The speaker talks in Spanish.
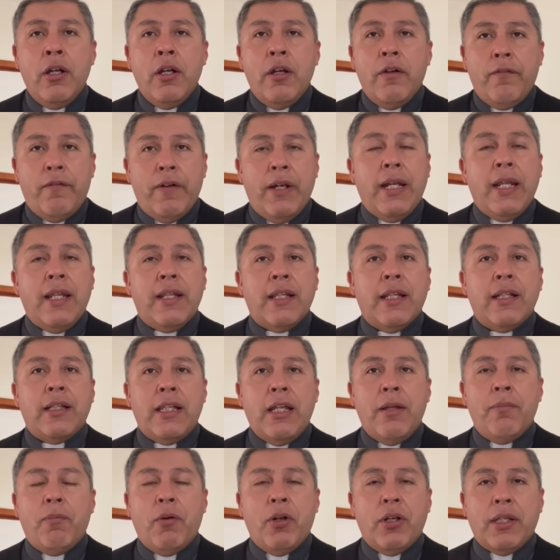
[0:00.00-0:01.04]
feliz de ti
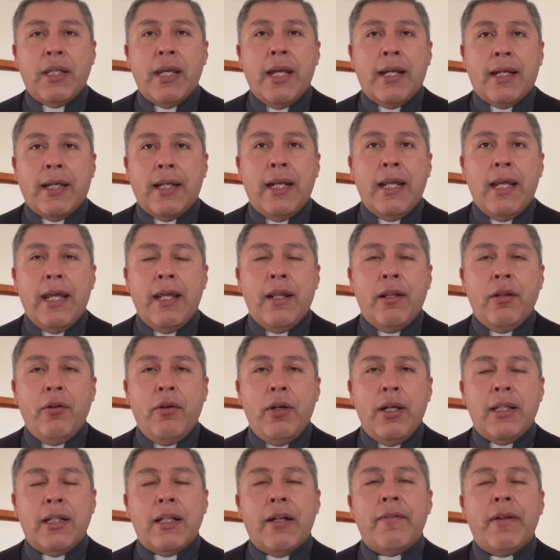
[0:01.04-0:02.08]
porque has creído
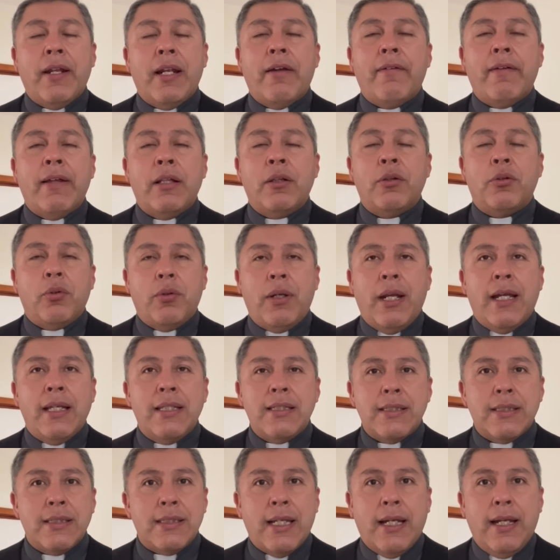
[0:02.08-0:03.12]
esta
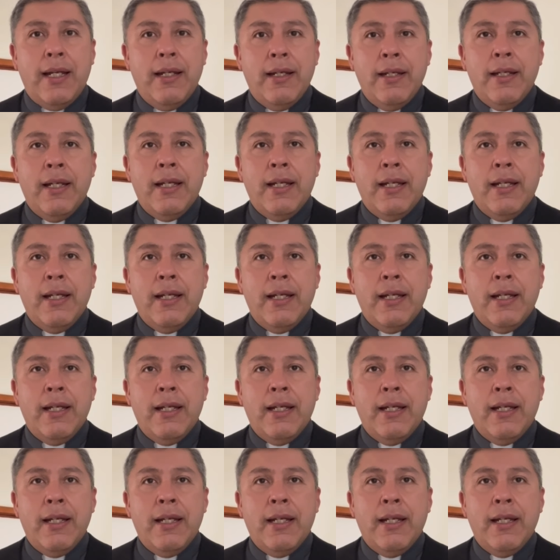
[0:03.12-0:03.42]
bienaventuranza